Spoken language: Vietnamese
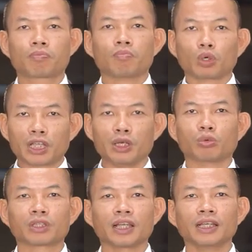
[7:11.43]
một kỷ
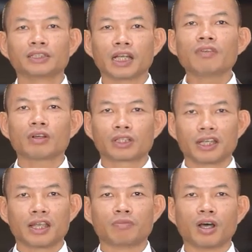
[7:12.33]
lục thế giới vào thời
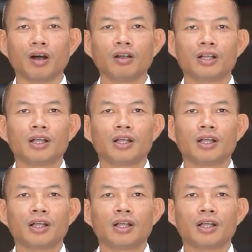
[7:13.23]
điểm đó.